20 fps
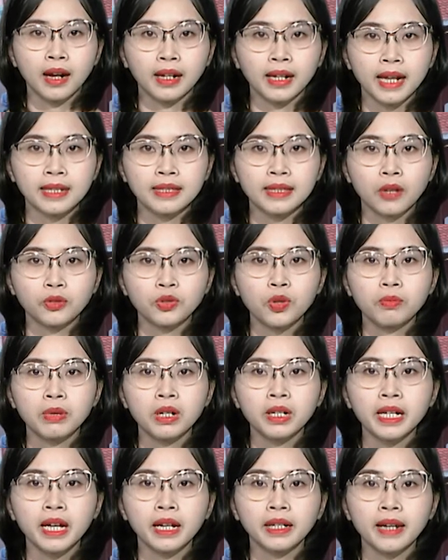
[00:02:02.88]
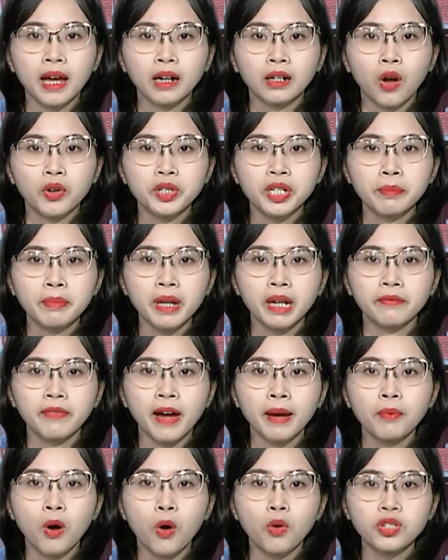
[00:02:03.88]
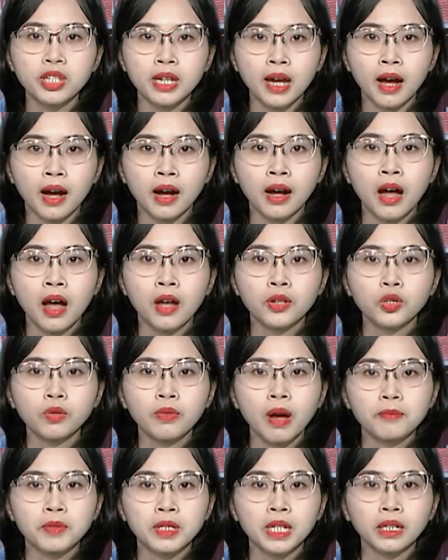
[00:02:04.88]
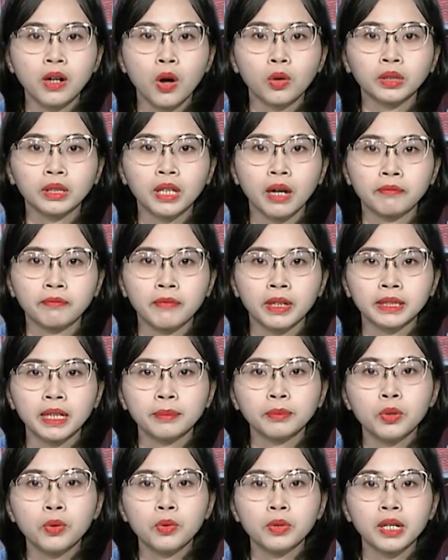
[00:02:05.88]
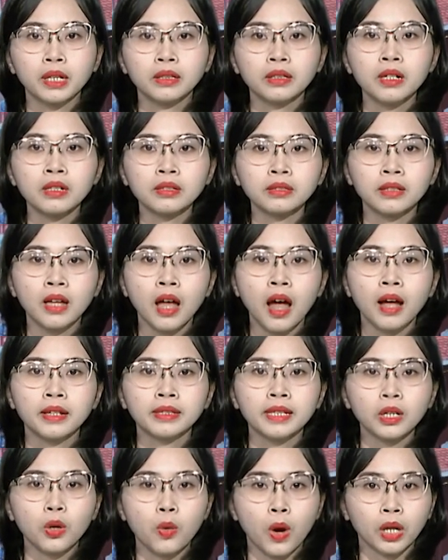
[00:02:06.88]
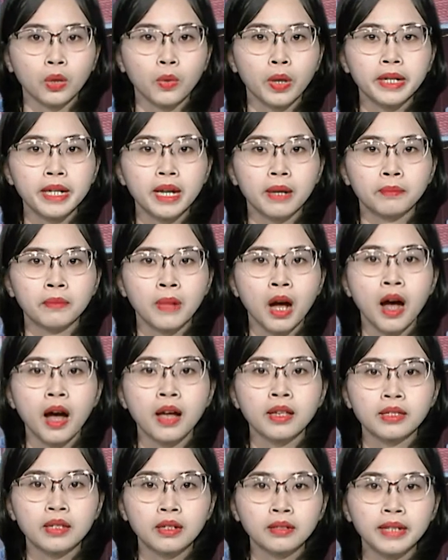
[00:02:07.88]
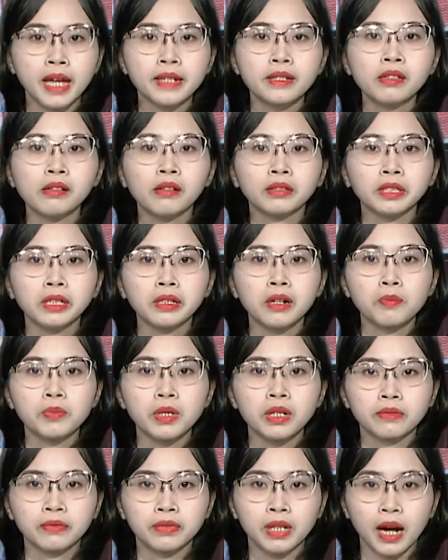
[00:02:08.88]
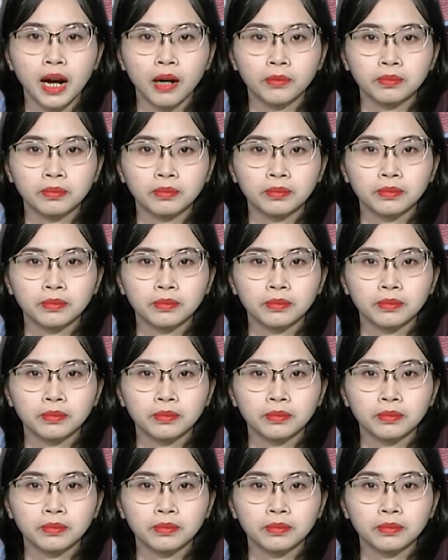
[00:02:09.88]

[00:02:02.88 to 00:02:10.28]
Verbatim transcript: ngành giáo dục Hưng Yên đã có những biện pháp hỗ trợ giúp học sinh ôn tập và tiếp thu kiến thức, nhất quán quan điểm, dừng đến trường nhưng không dừng việc học.